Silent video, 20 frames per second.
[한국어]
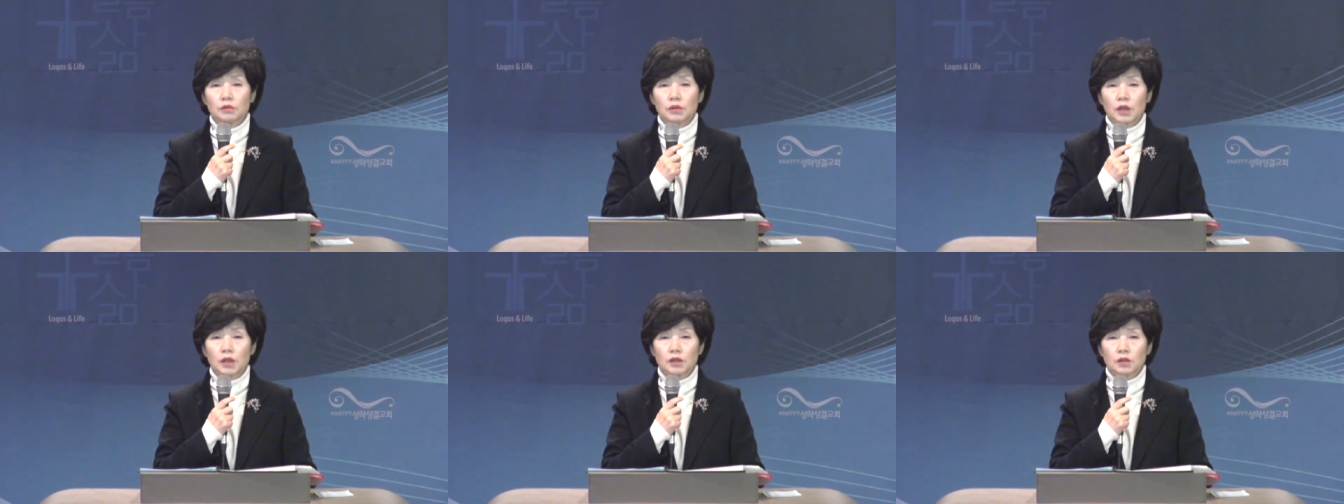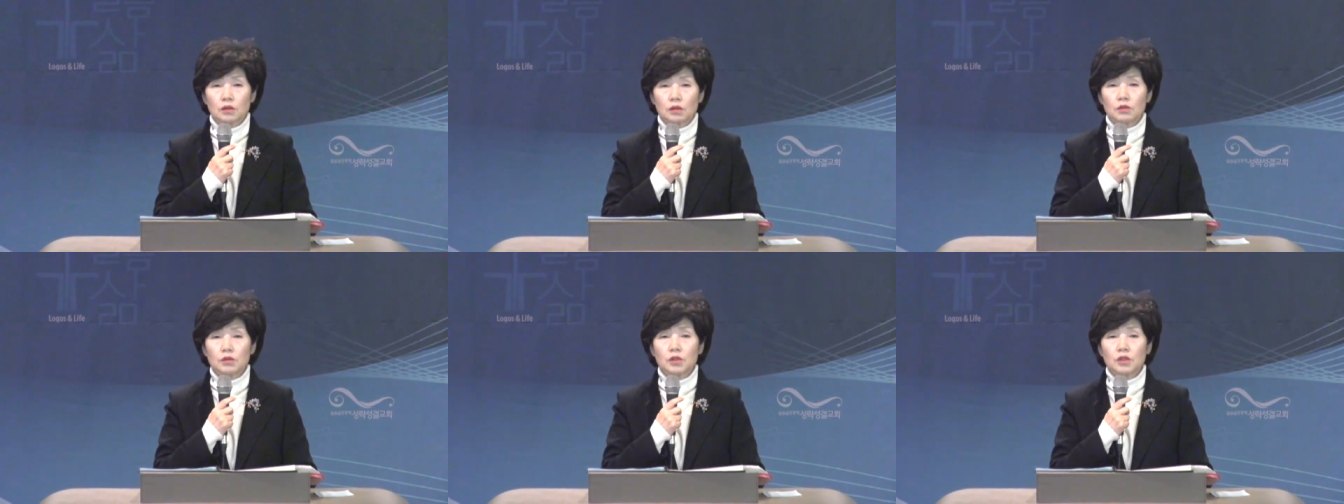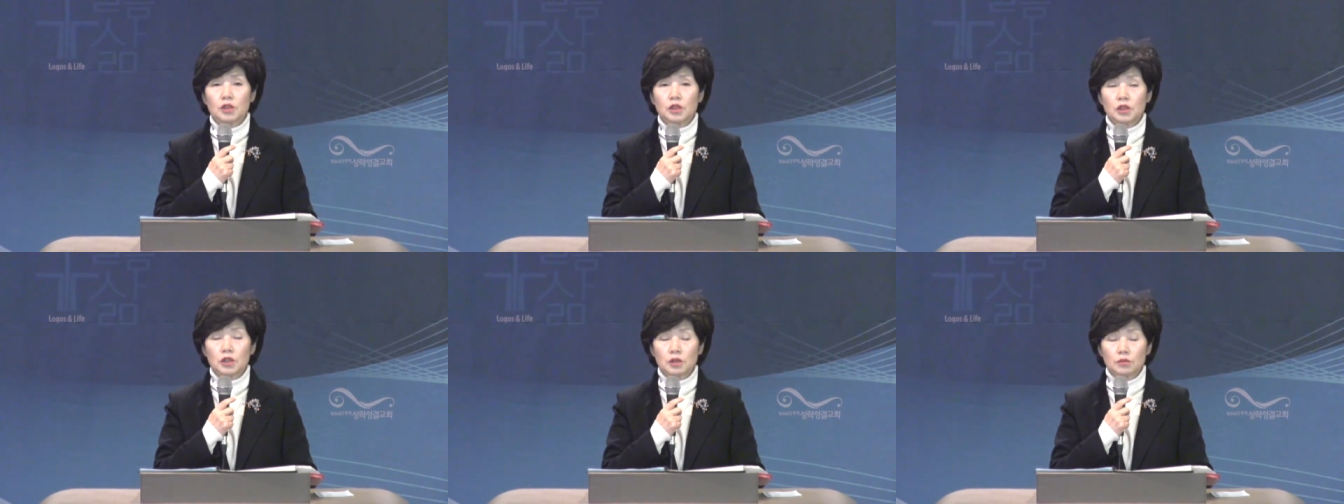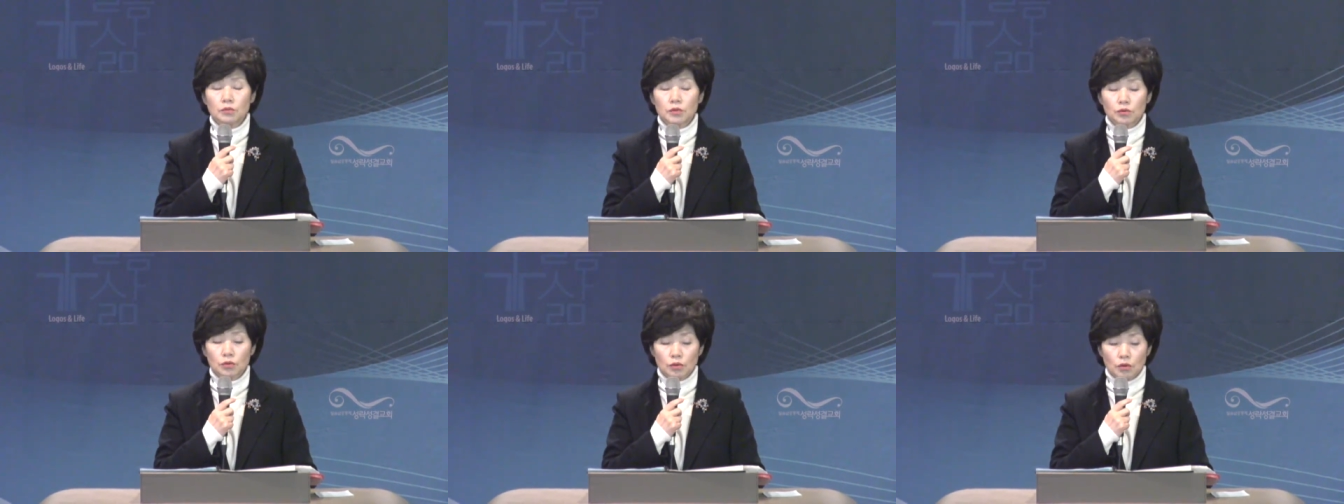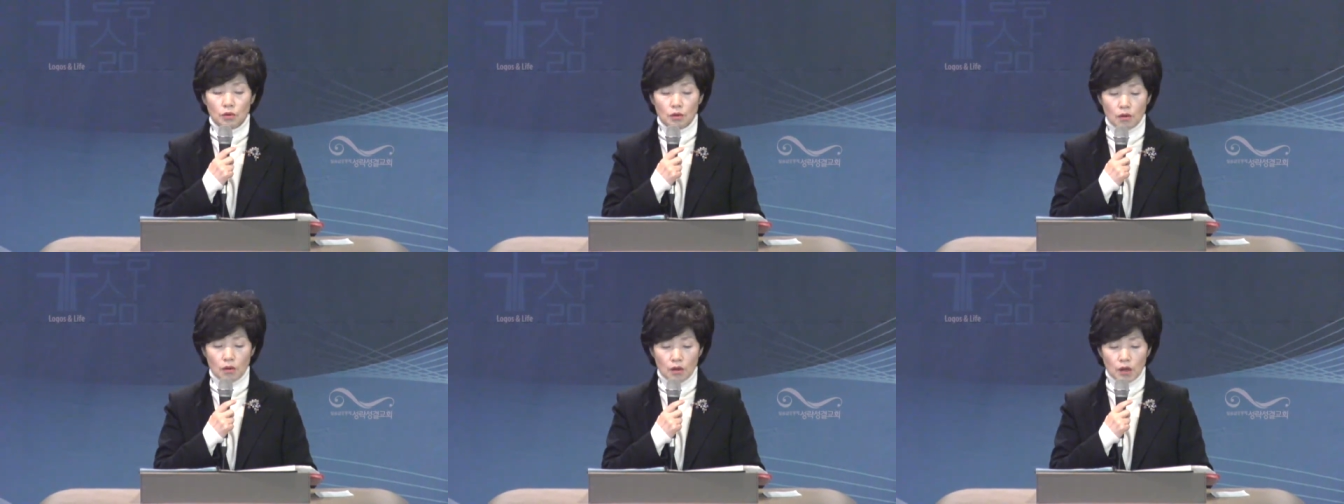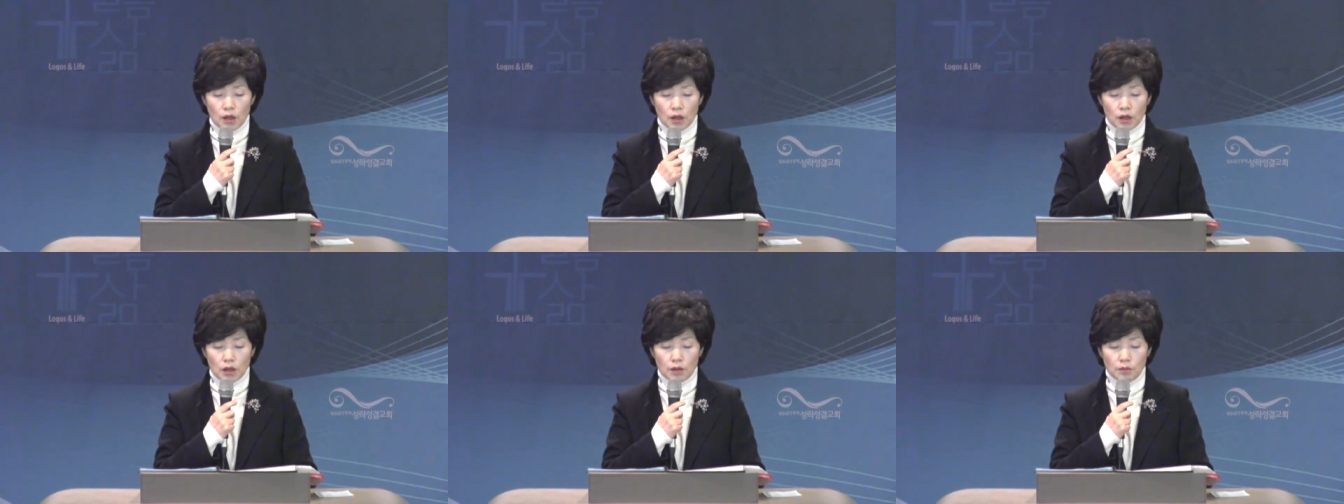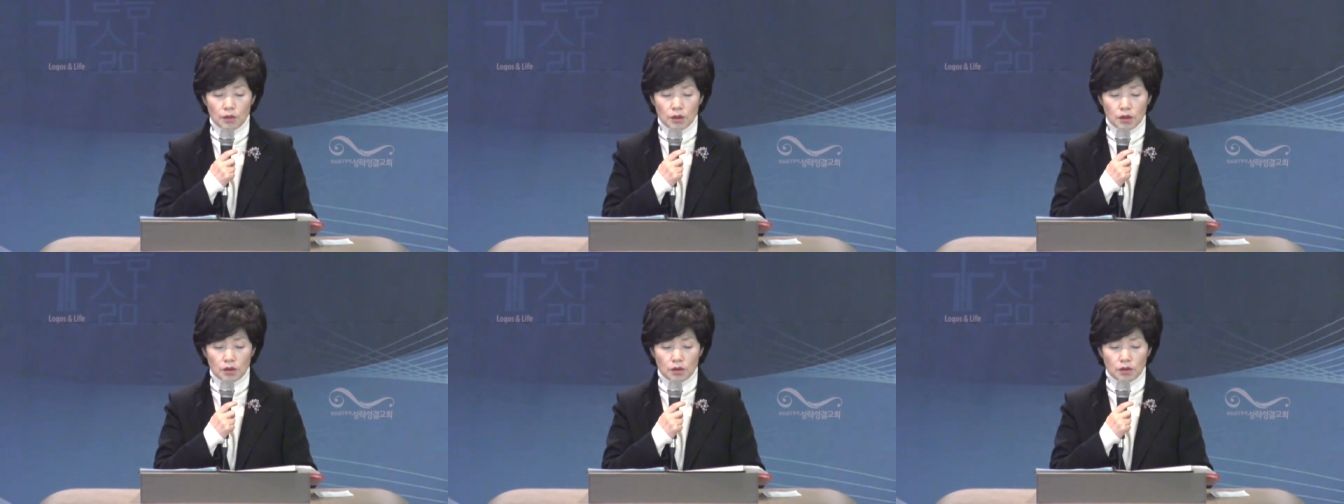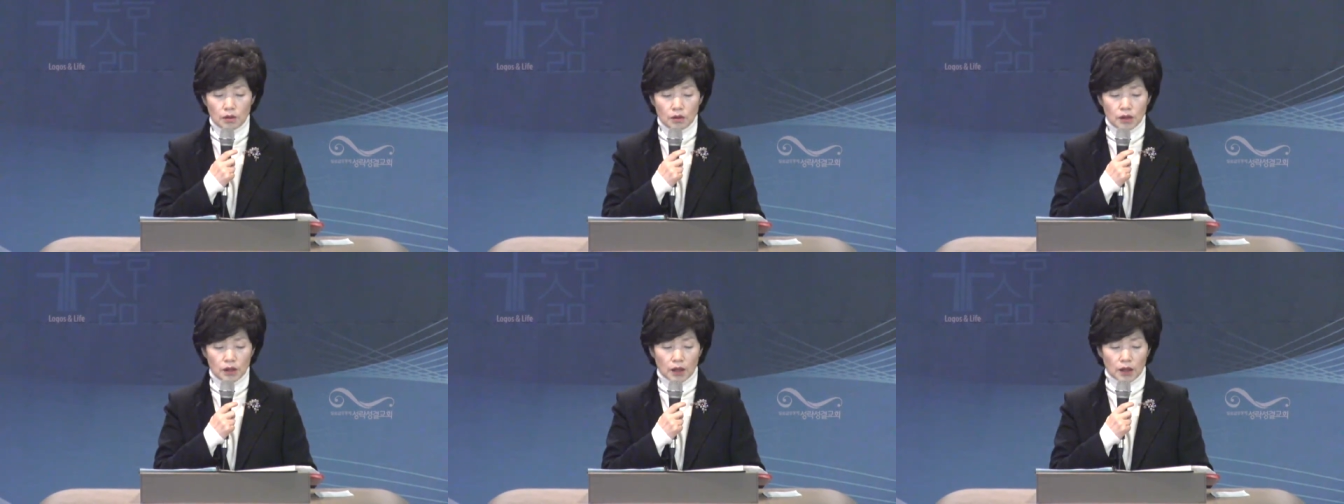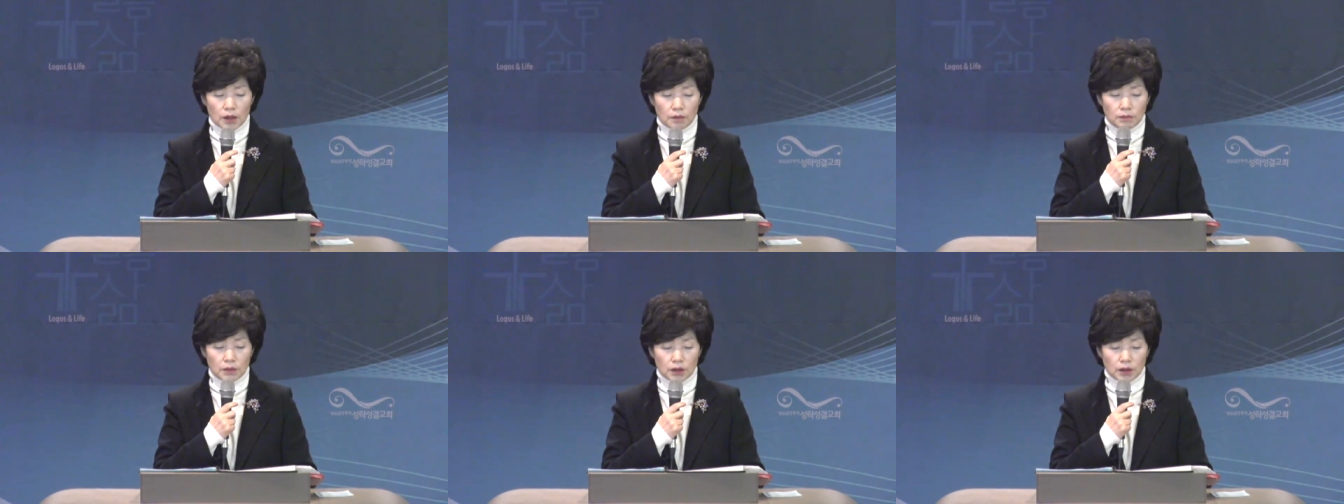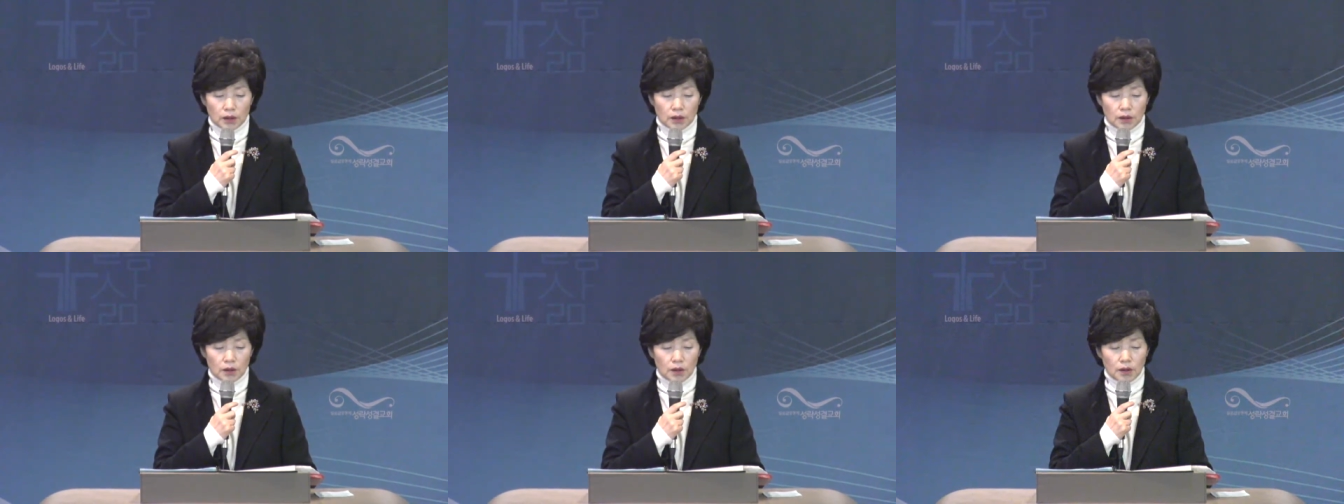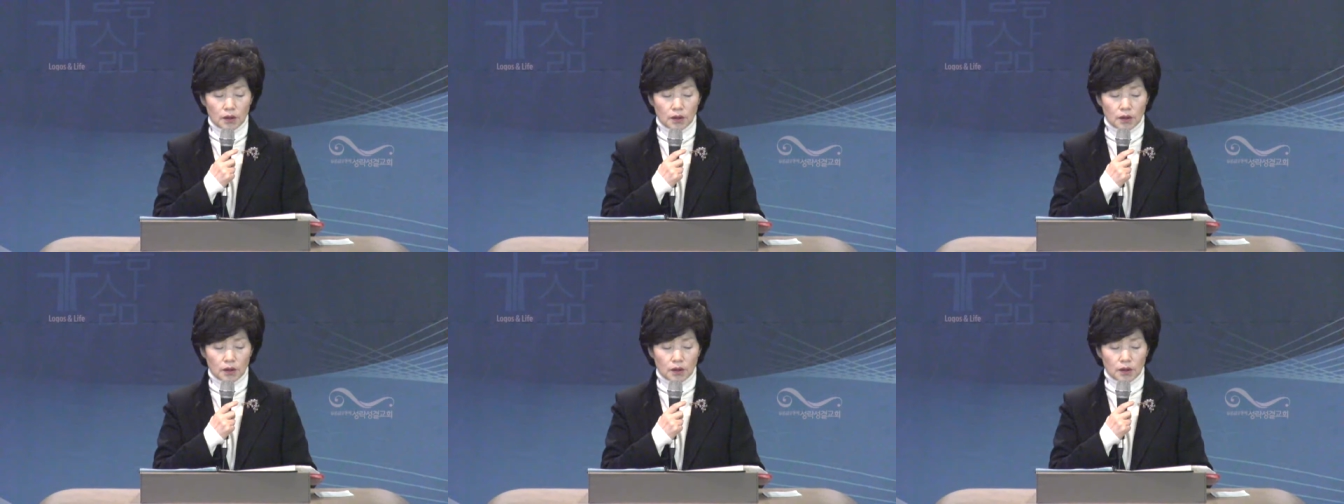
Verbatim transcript: 우리가 전심으로 힘을 써야 합니다.